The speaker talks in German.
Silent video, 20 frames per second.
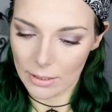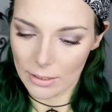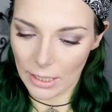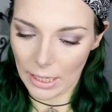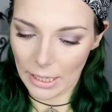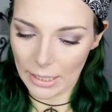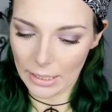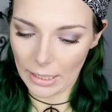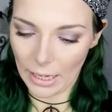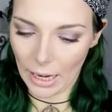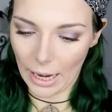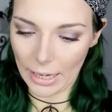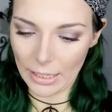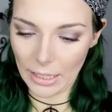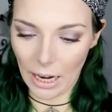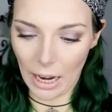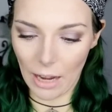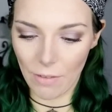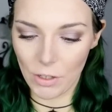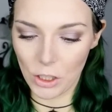Dann
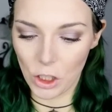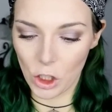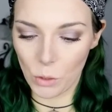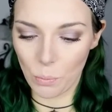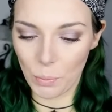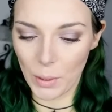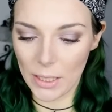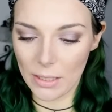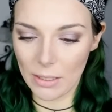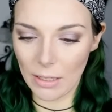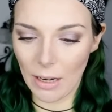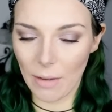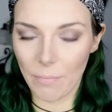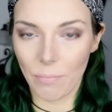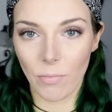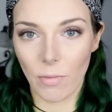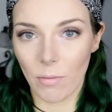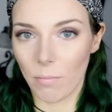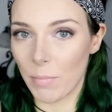eine Haarwäsche später,